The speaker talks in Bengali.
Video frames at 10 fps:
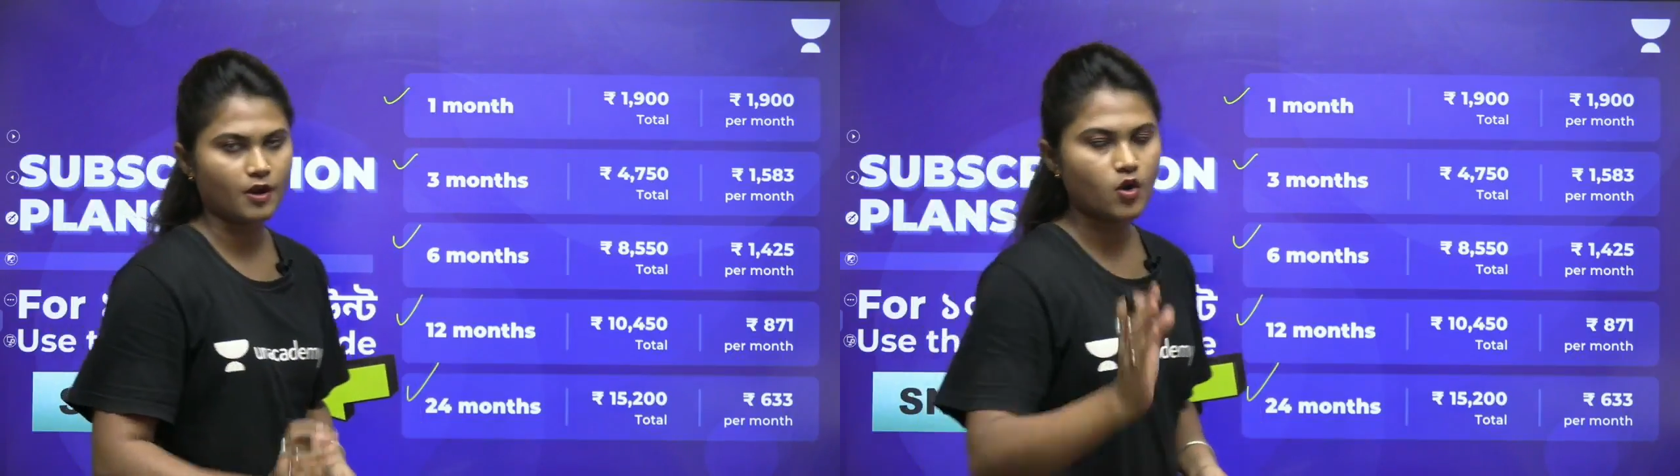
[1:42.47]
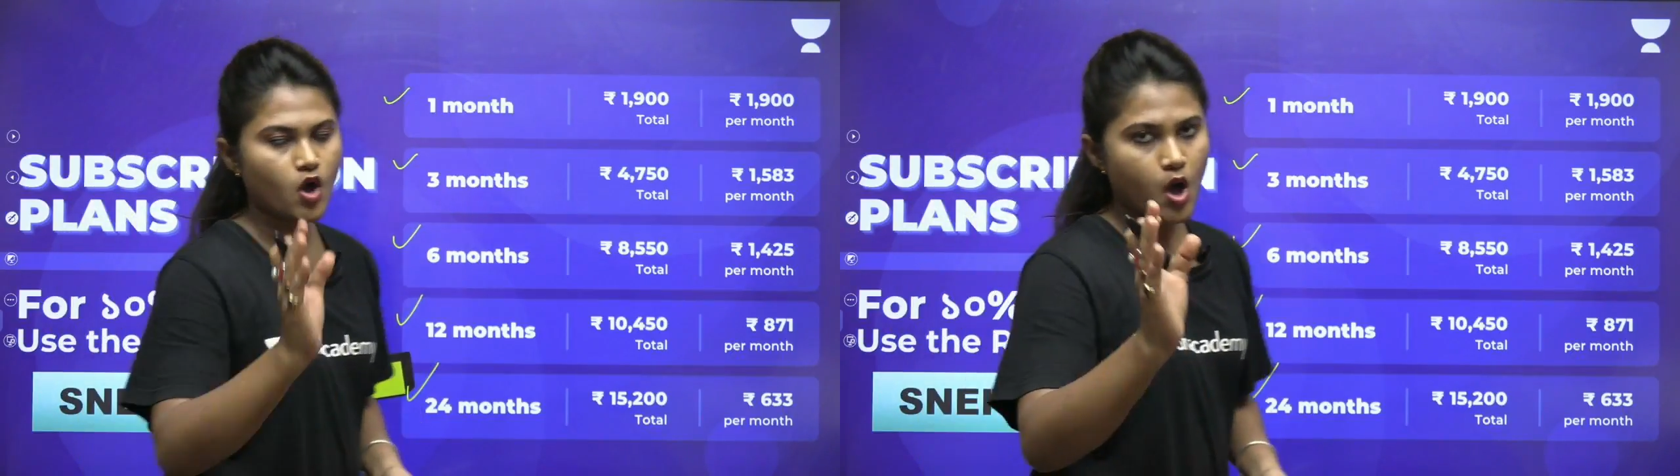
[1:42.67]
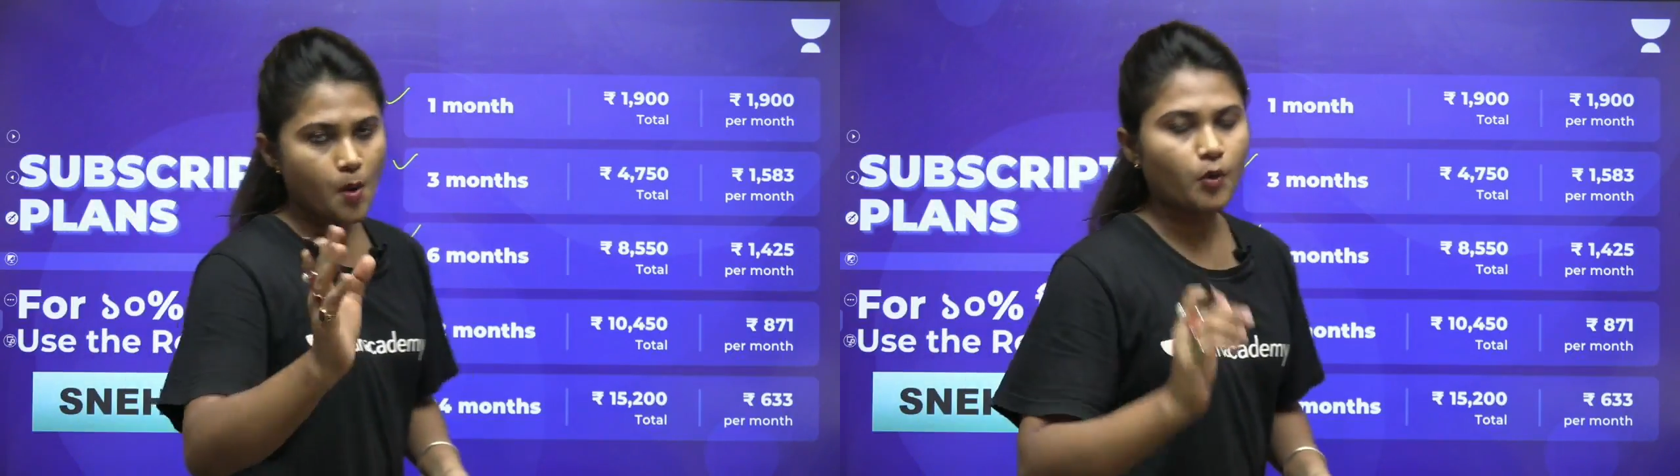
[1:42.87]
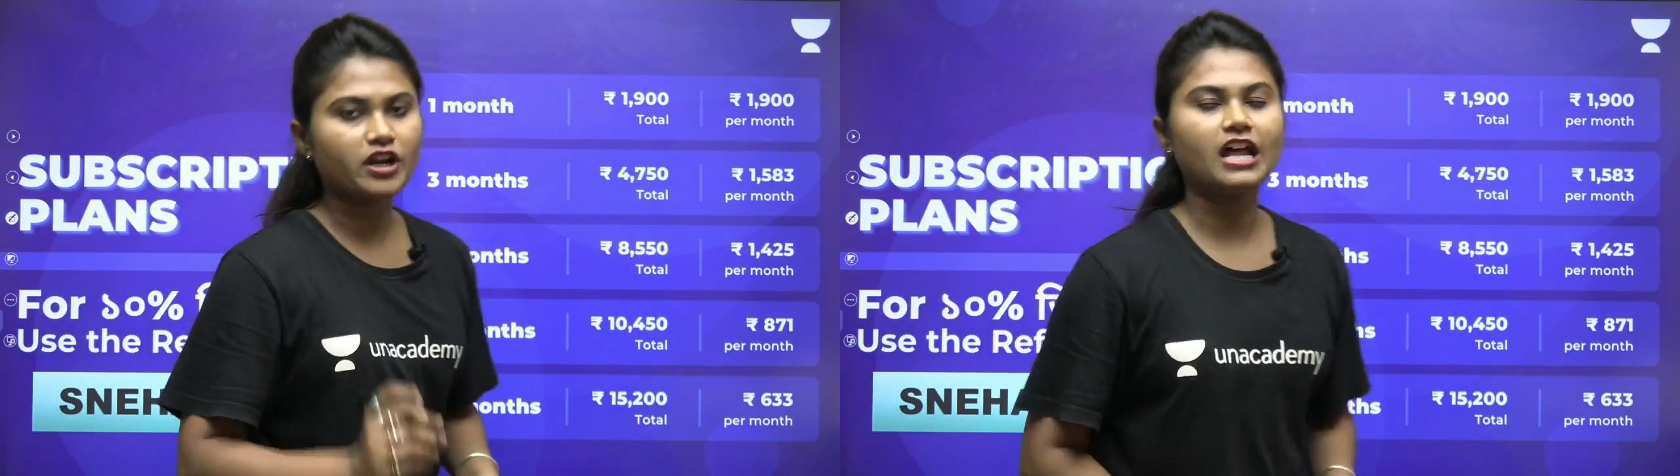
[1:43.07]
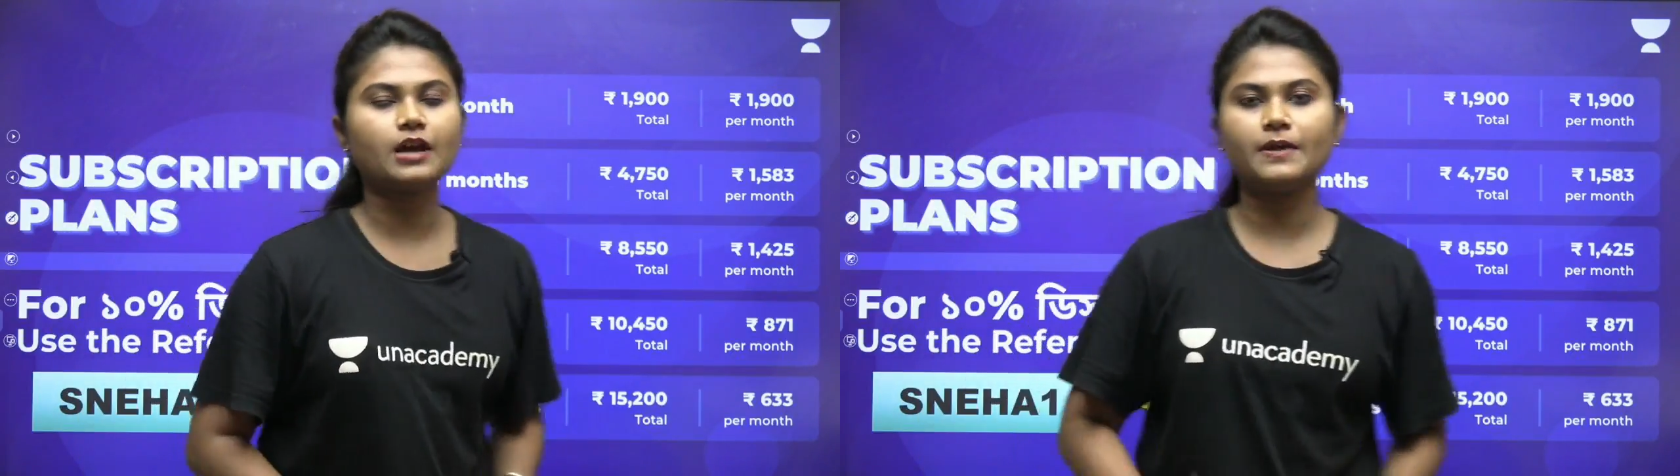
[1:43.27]
পারো
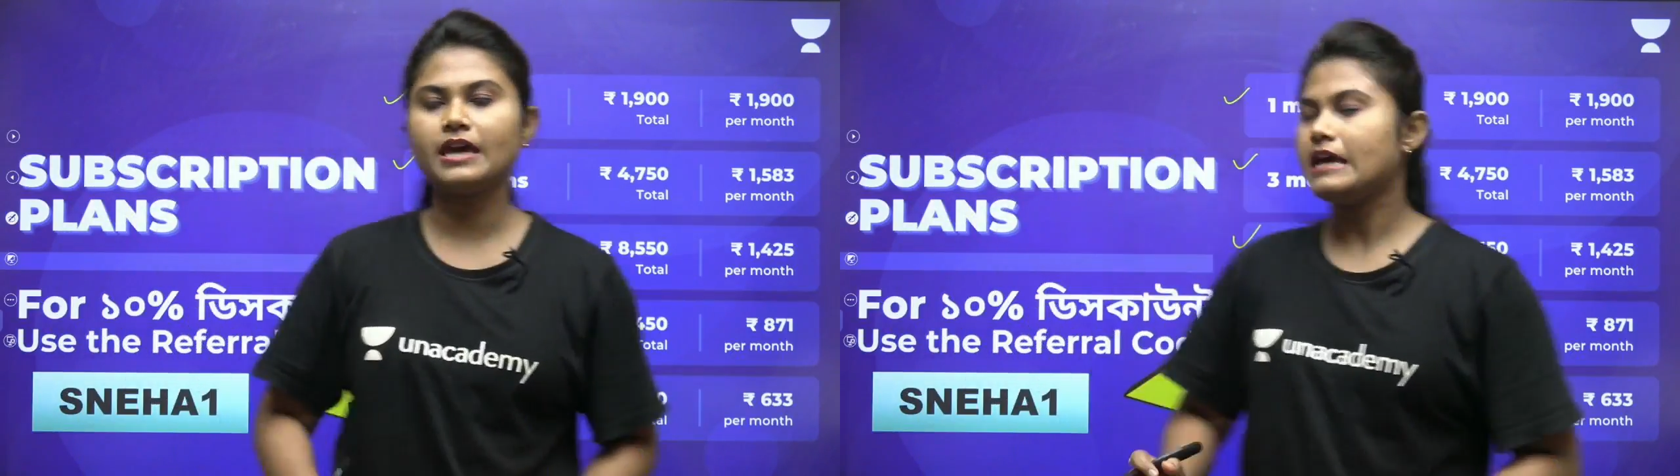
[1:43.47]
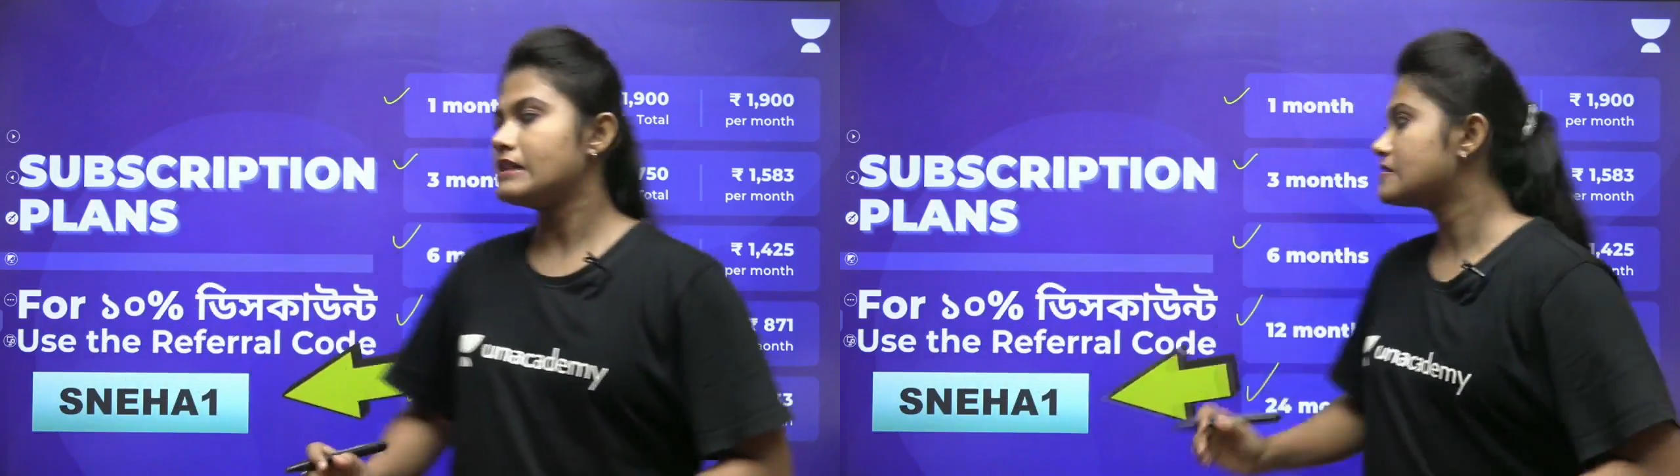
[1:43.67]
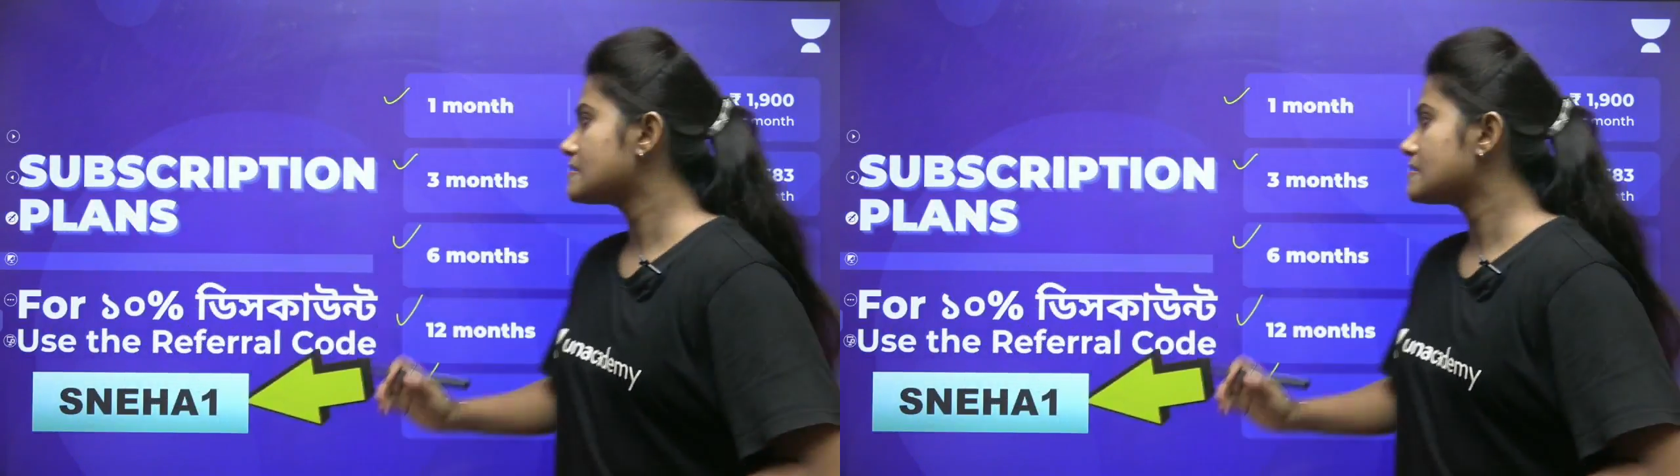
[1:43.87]
মনে রাখবে দিস